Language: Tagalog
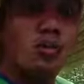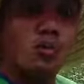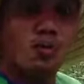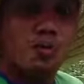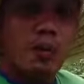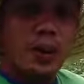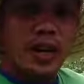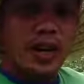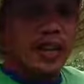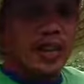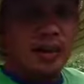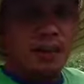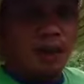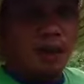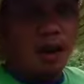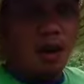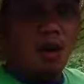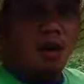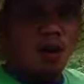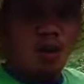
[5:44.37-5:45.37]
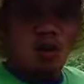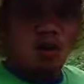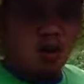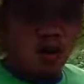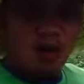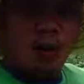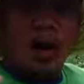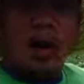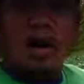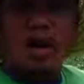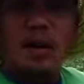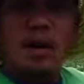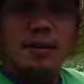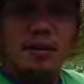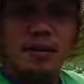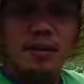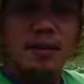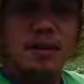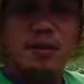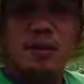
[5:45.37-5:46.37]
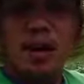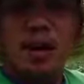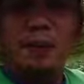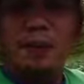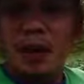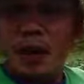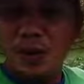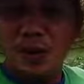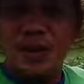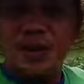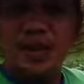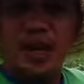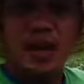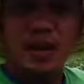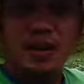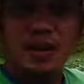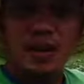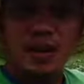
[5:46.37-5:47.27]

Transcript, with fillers: yung para hindi mahulog yung mga yung mga flower niya.